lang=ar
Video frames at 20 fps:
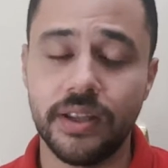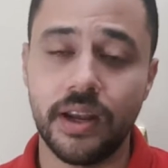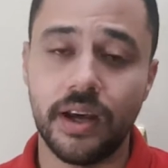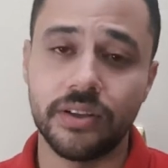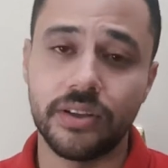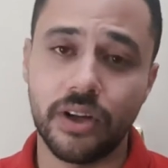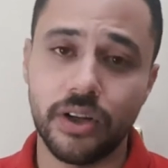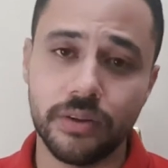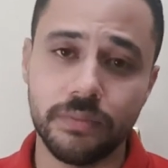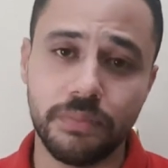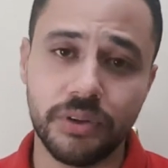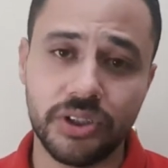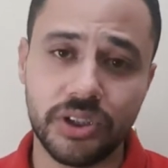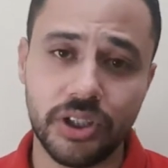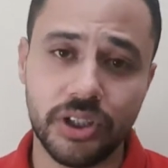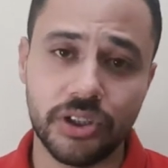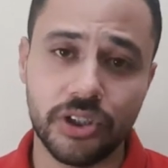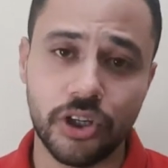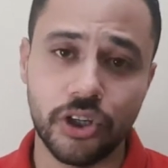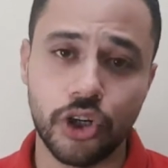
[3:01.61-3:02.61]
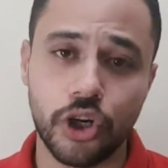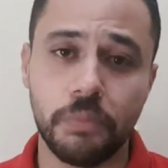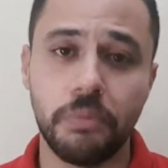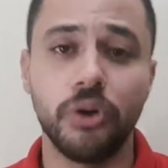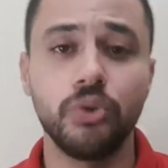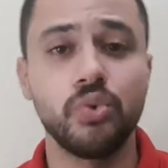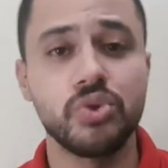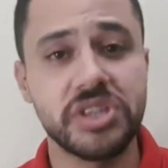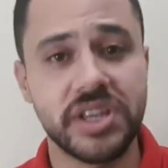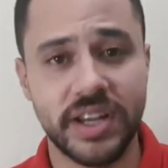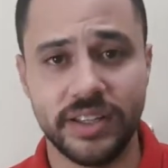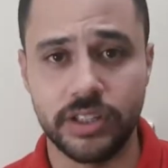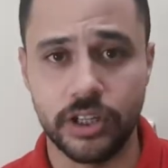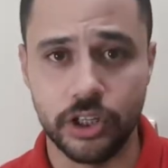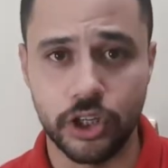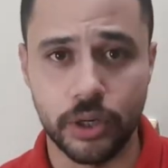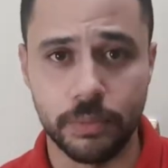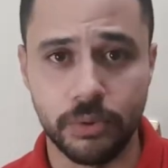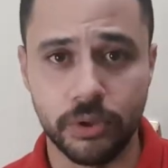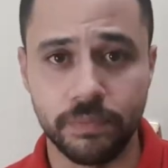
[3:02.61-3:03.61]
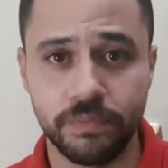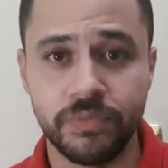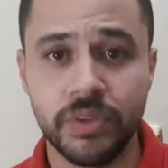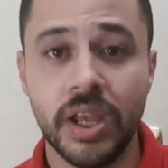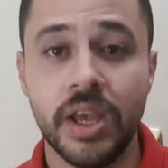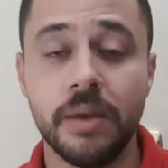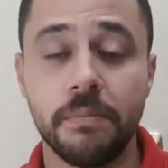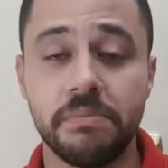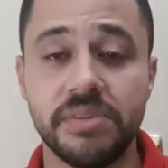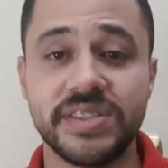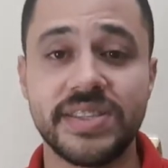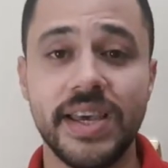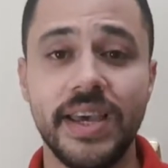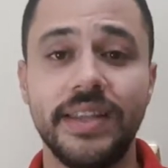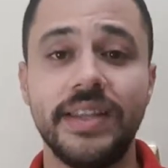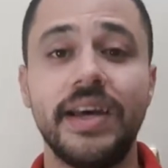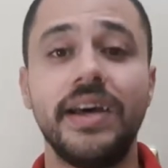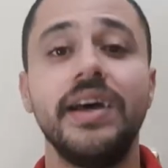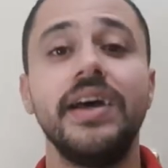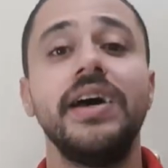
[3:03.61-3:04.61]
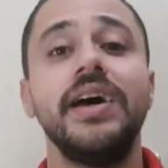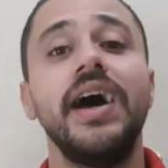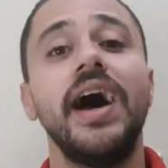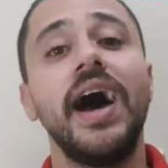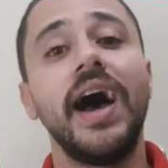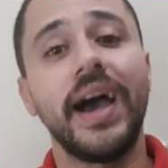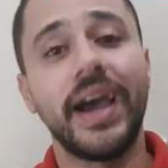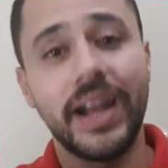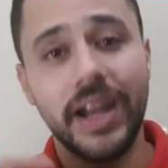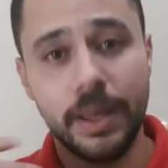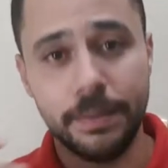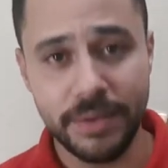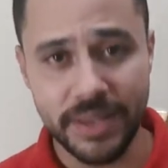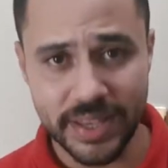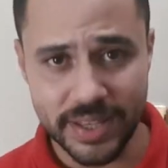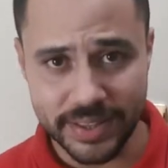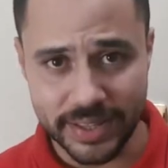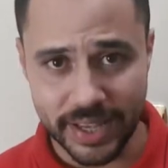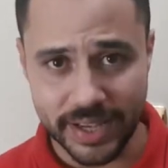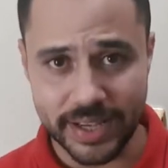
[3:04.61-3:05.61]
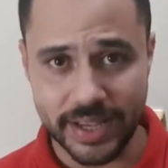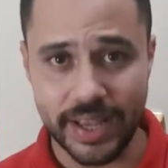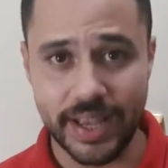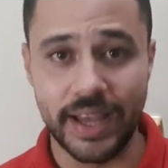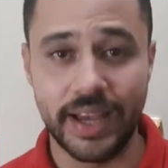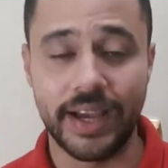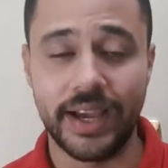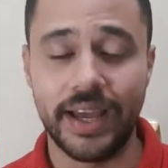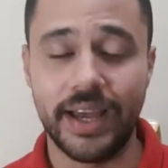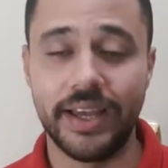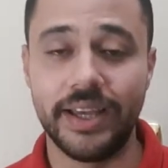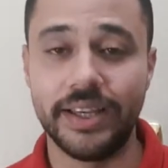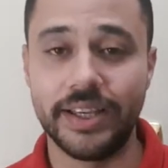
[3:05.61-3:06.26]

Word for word: العضلات بطيئه الانقباض وسريعه الانقباض بس احنا اغلبيه أك... أ... آه، أ...